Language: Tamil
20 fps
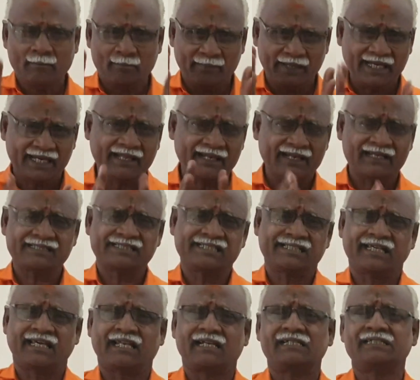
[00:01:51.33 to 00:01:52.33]

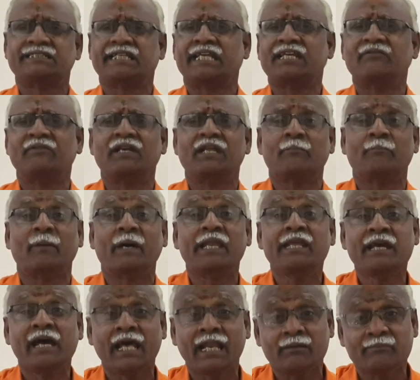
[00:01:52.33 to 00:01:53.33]
மீனராசிக்காரர்கள் செய்ய வேண்டிய
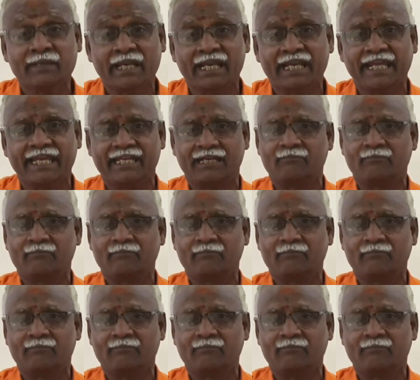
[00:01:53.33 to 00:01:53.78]
பரிகாரம் என்ன